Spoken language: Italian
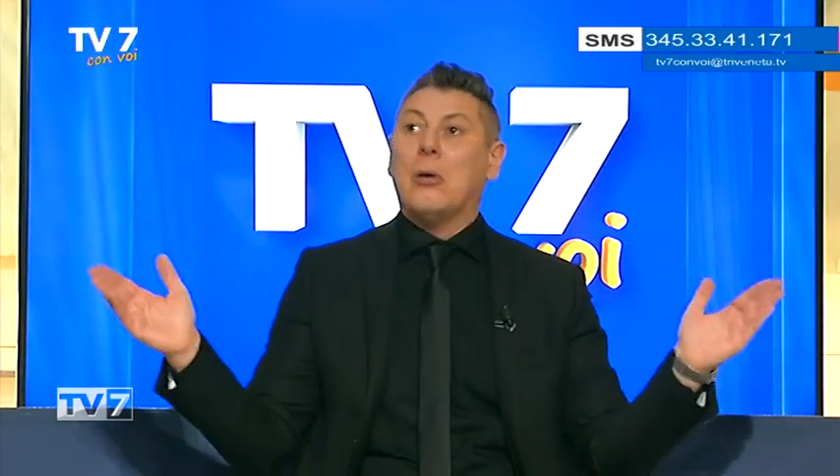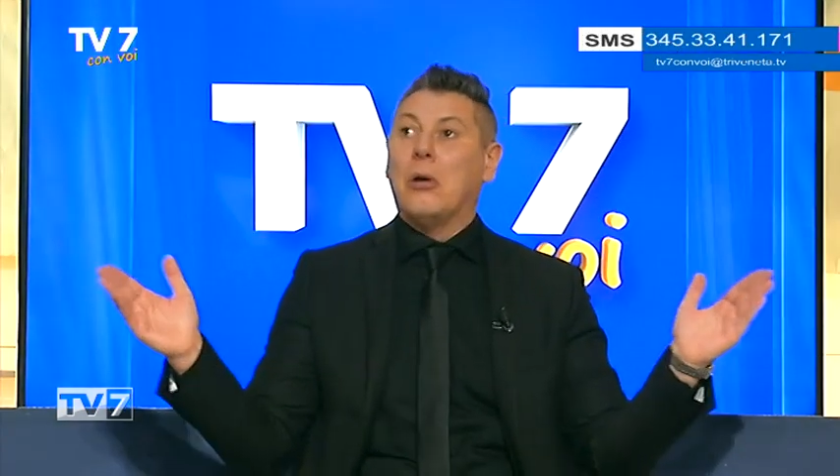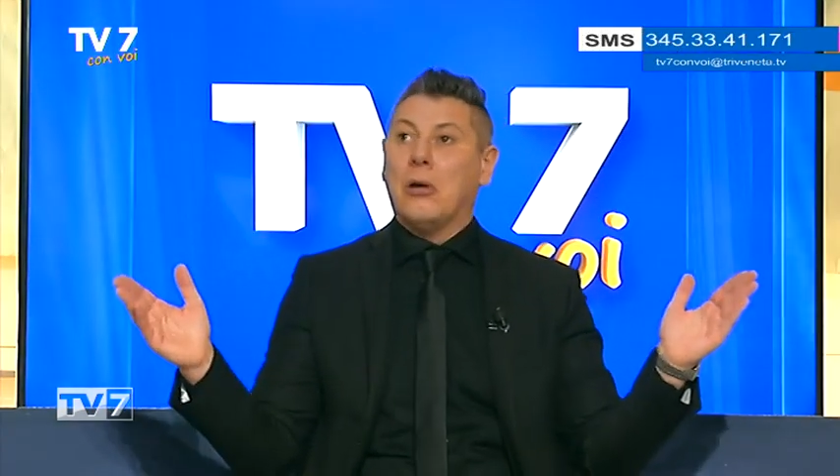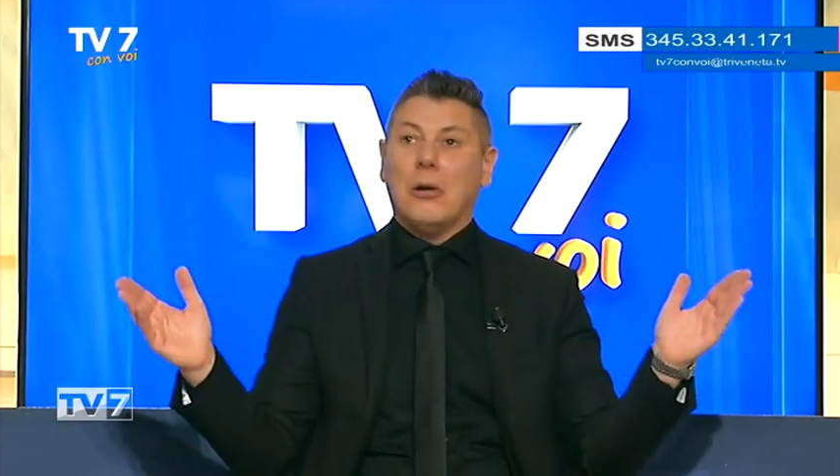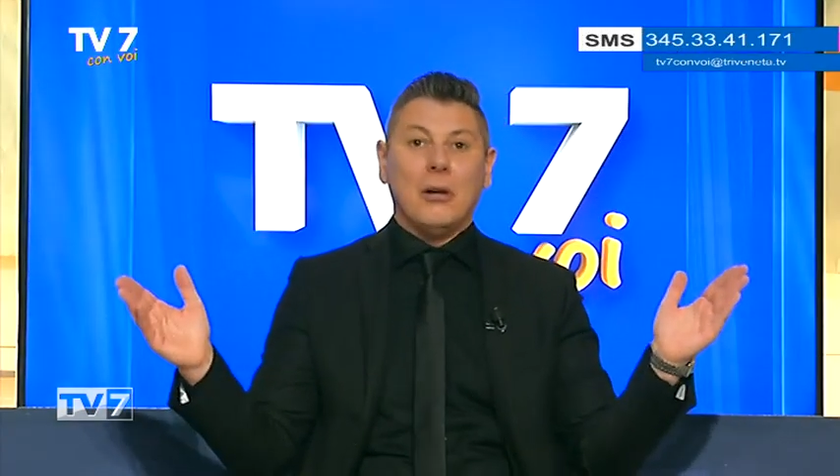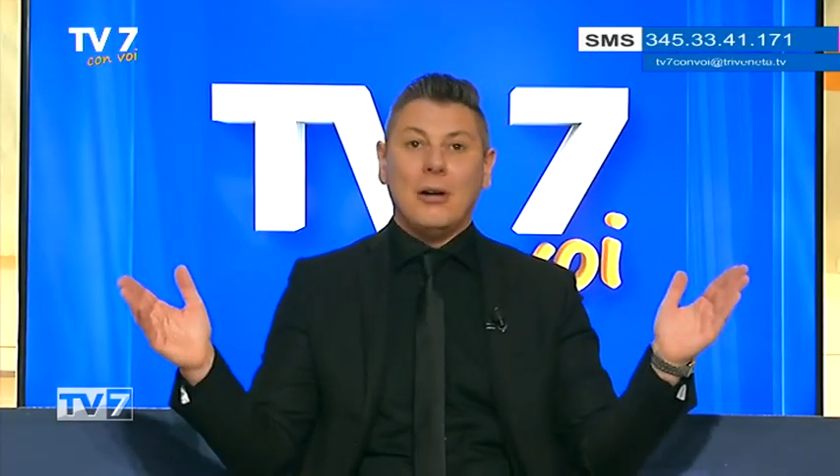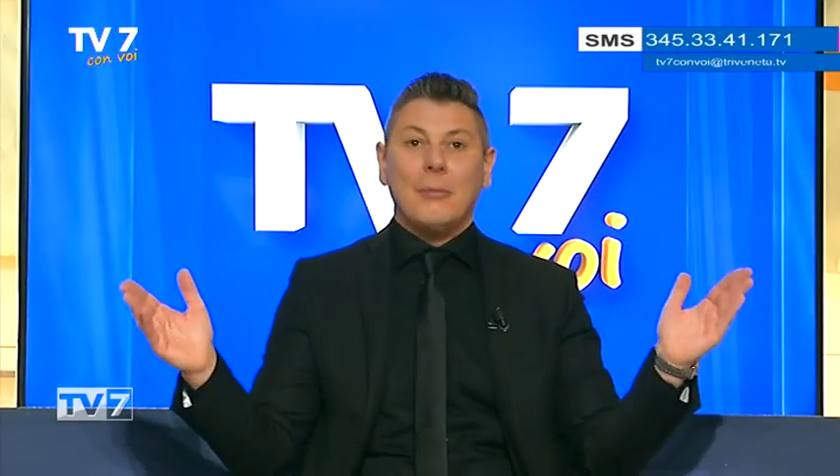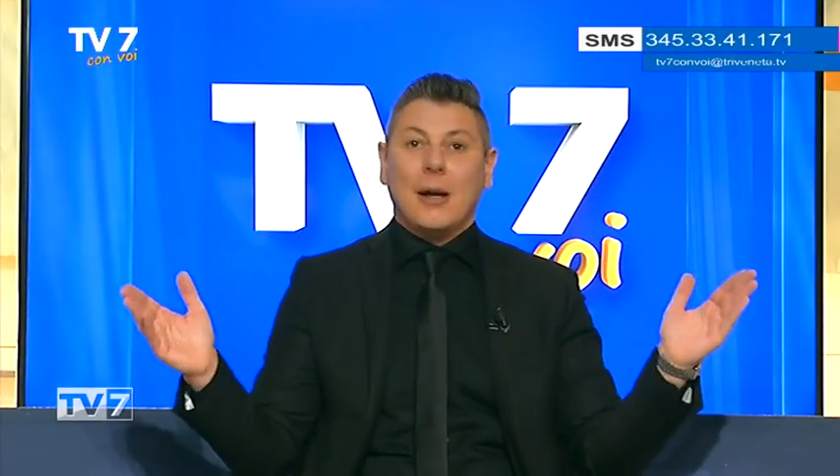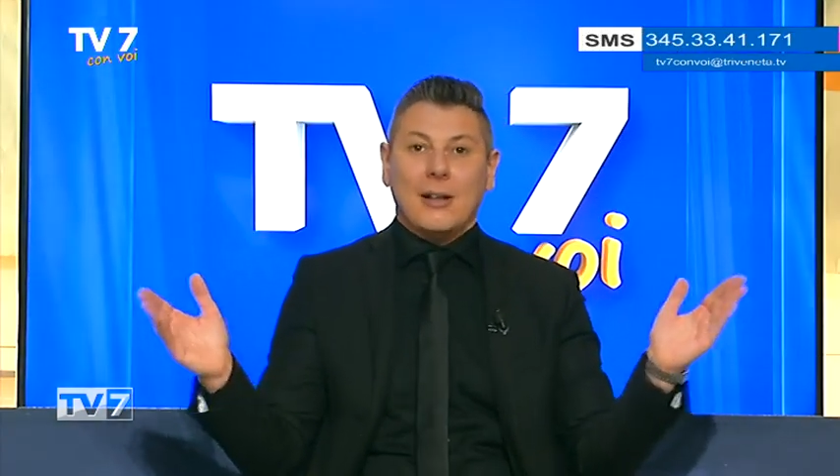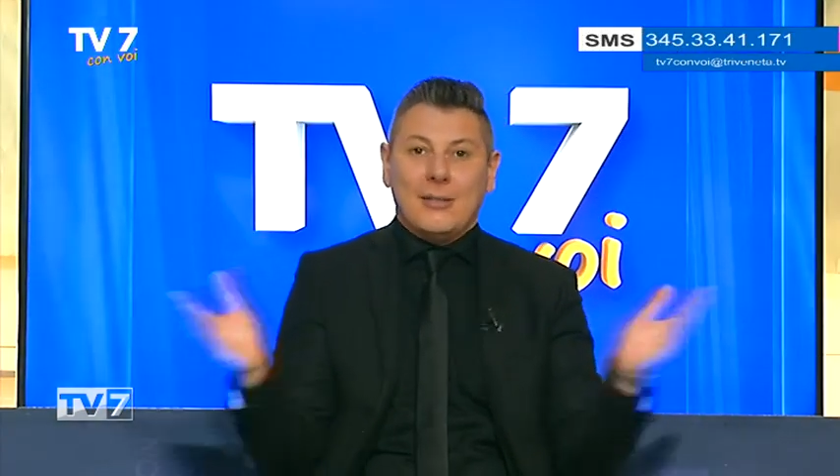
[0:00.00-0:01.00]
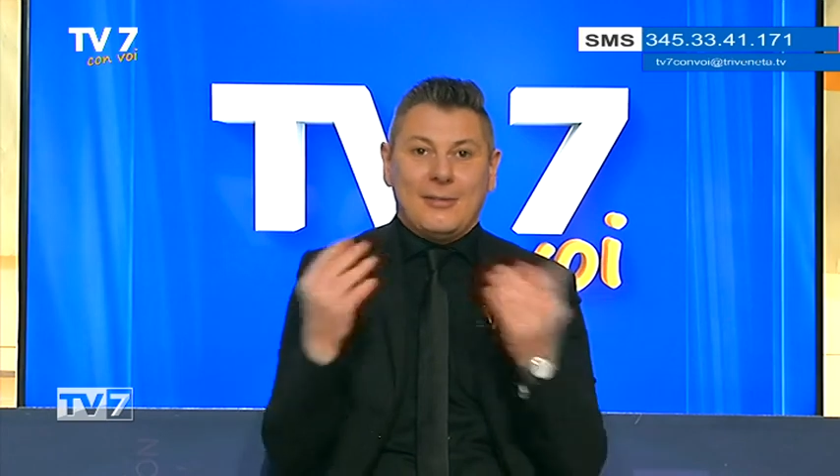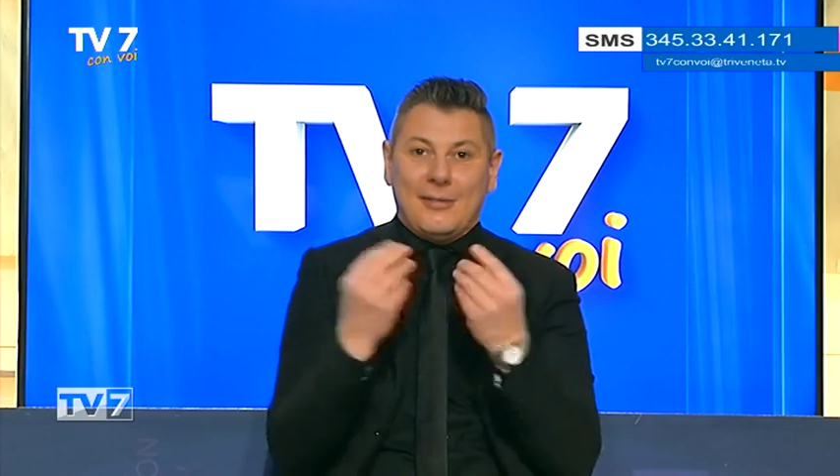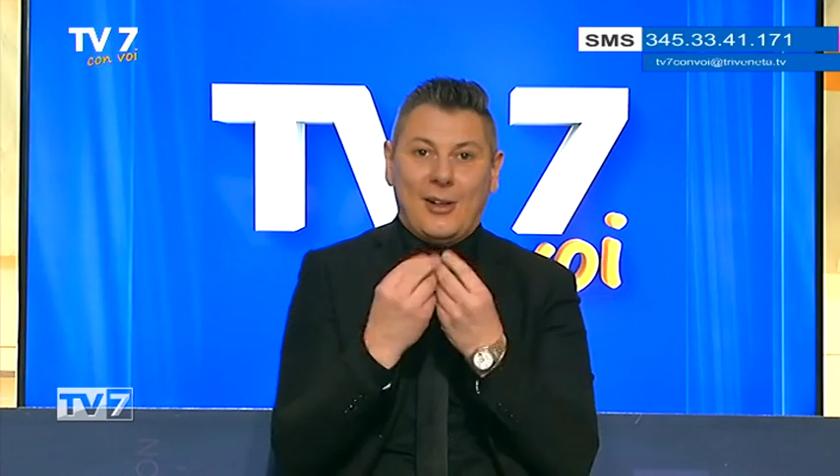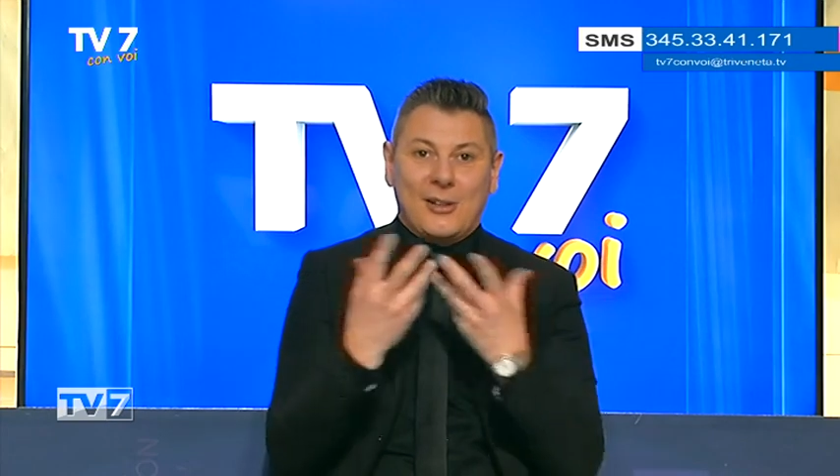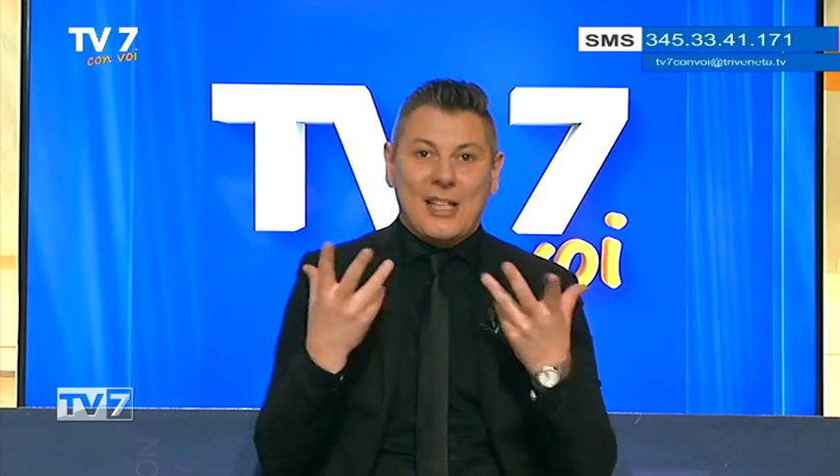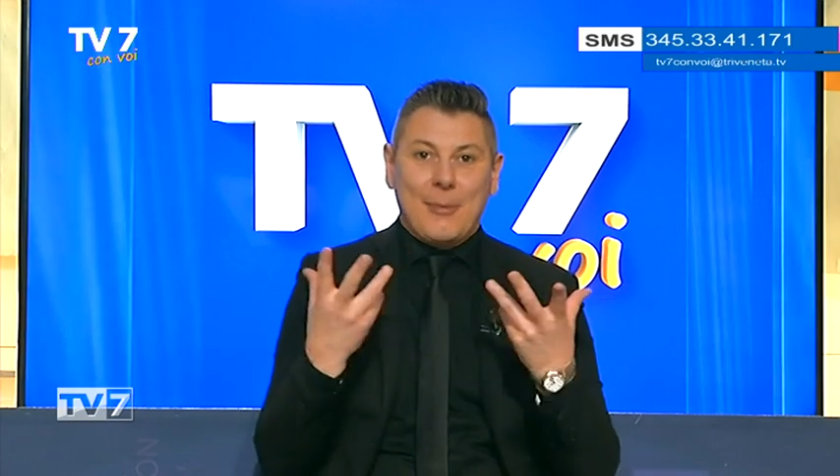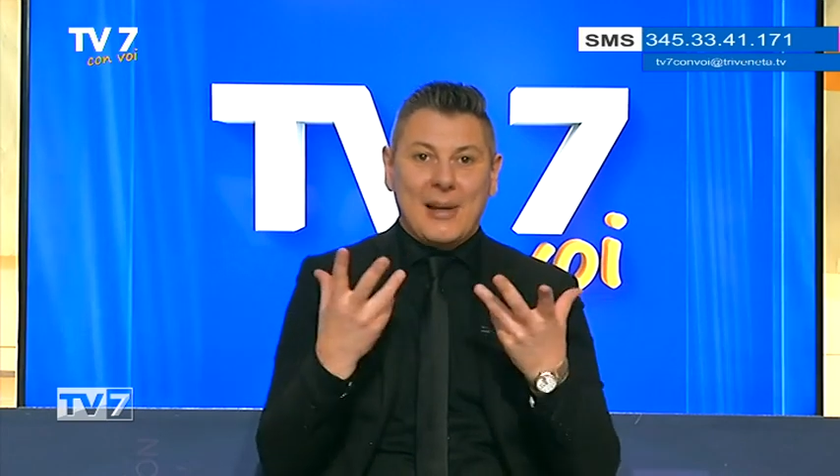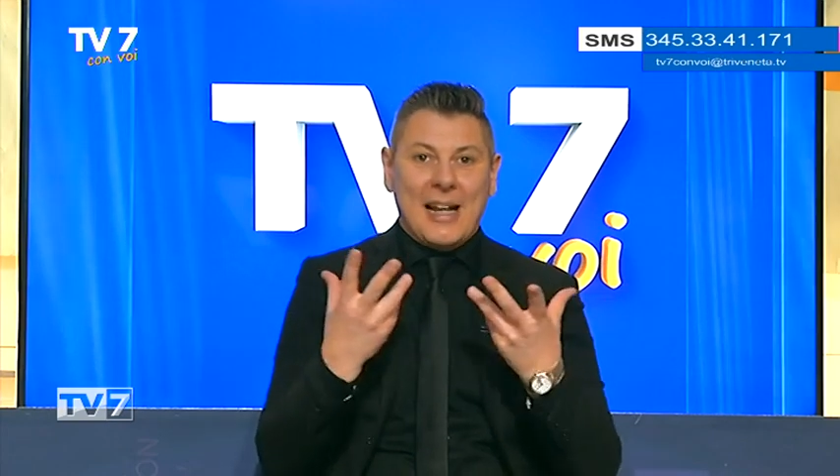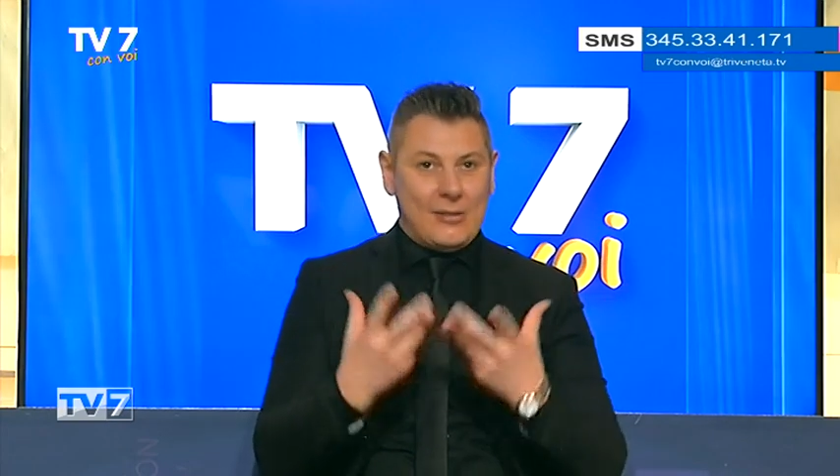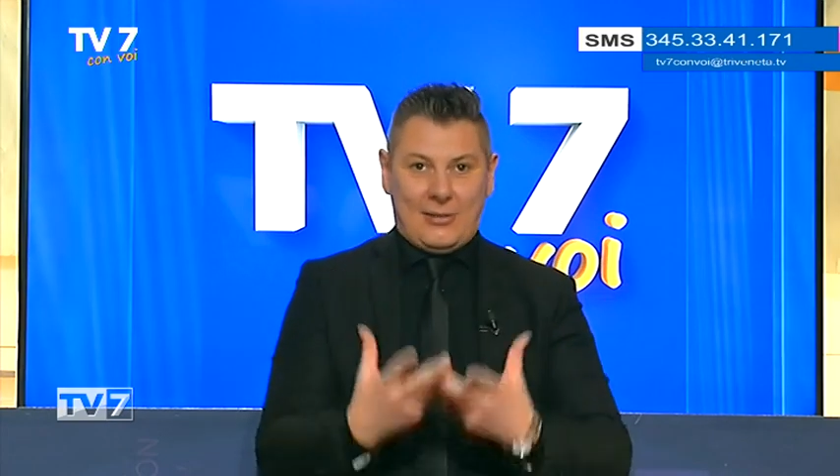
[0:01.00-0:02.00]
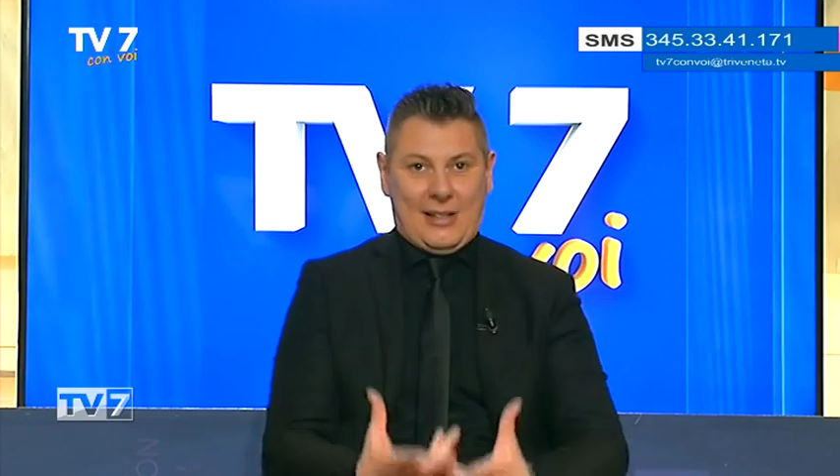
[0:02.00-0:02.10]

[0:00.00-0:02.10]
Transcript: Boh, eh, di cosa stiamo parlando?